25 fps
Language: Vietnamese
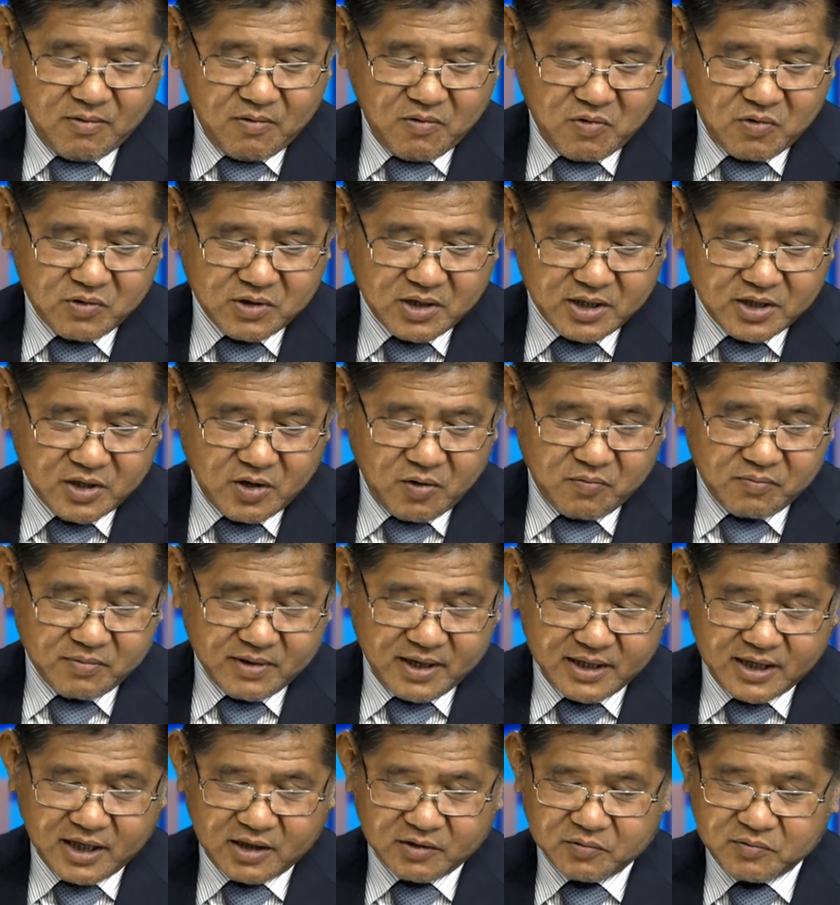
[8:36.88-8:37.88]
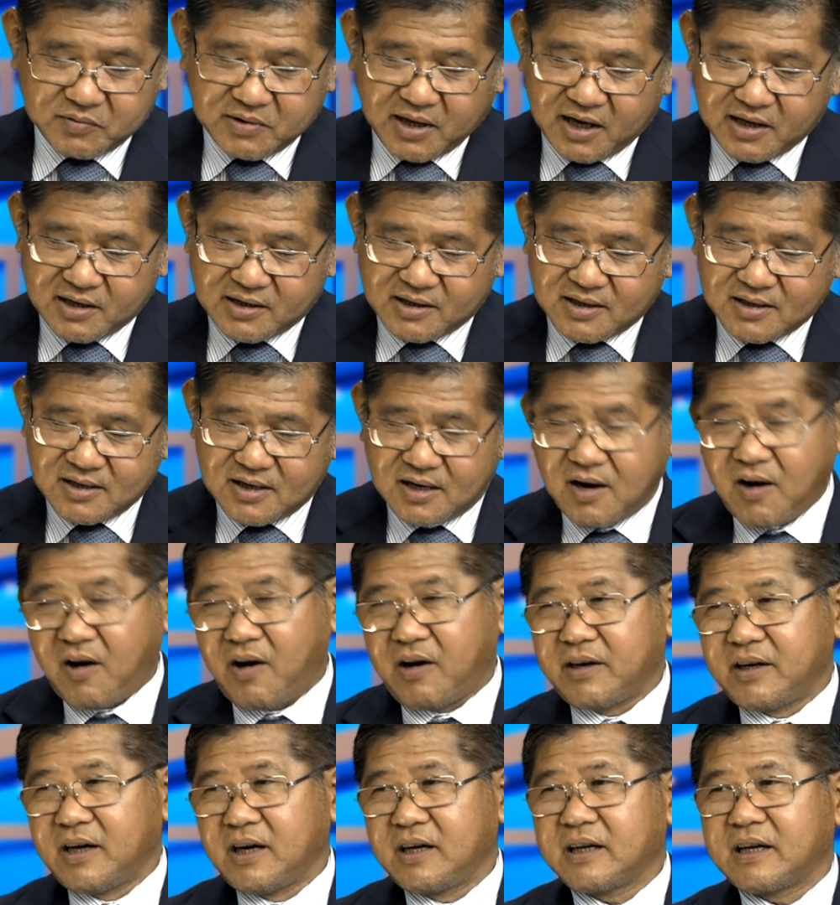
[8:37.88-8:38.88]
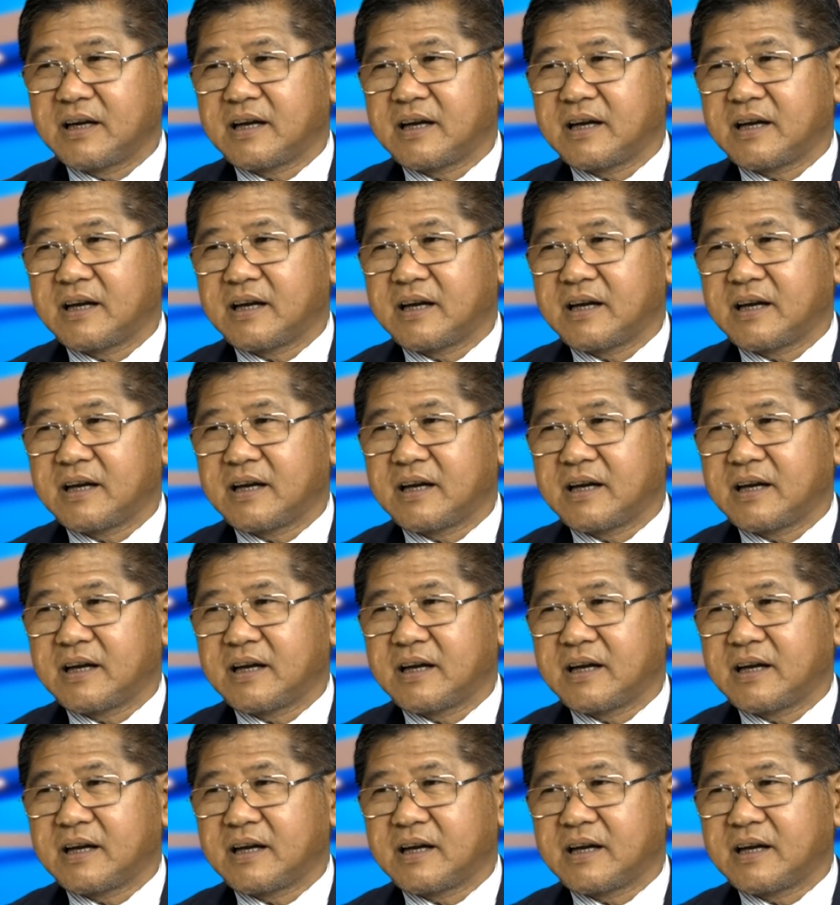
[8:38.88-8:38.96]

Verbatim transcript: ngô nhân dụng nãy giờ chúng ta chưa hỏi đến